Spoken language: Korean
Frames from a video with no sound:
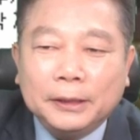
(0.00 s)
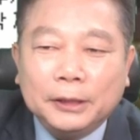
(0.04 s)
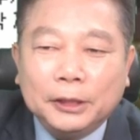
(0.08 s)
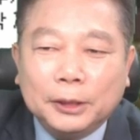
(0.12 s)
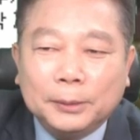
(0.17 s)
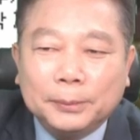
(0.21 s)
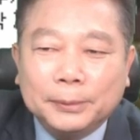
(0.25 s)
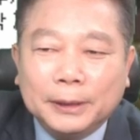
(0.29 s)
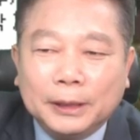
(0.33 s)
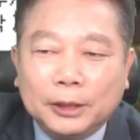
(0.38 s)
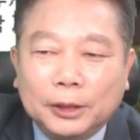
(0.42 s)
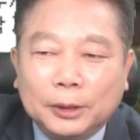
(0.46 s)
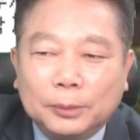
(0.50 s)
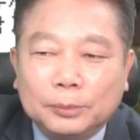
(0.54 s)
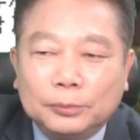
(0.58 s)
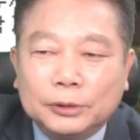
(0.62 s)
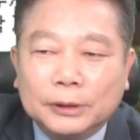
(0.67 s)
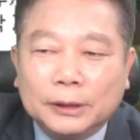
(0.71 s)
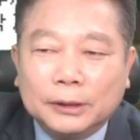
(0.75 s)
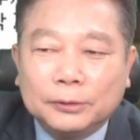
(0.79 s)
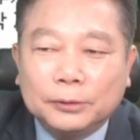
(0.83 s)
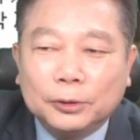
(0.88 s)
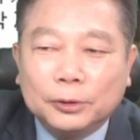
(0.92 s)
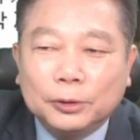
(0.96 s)
협의하여
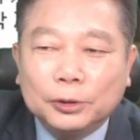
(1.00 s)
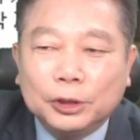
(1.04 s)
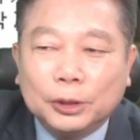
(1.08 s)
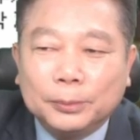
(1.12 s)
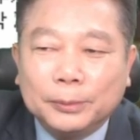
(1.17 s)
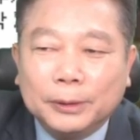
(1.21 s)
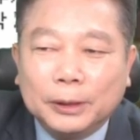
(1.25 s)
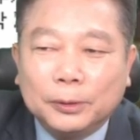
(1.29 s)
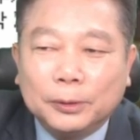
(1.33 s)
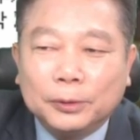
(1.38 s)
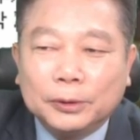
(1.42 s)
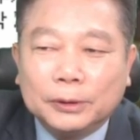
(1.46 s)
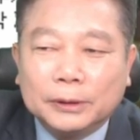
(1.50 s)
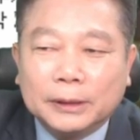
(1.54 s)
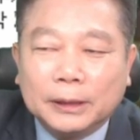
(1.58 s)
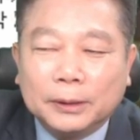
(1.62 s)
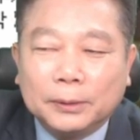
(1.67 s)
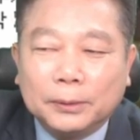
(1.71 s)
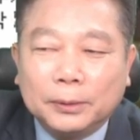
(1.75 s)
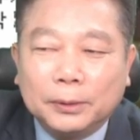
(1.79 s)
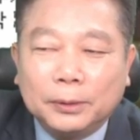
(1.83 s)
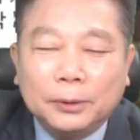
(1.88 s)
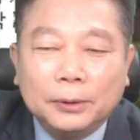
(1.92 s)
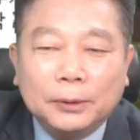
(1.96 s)
무상으로 점유하고
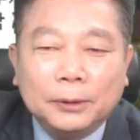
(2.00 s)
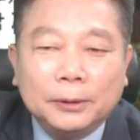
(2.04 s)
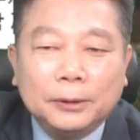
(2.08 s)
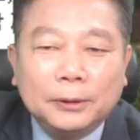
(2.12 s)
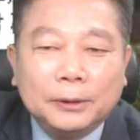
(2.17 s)
있다고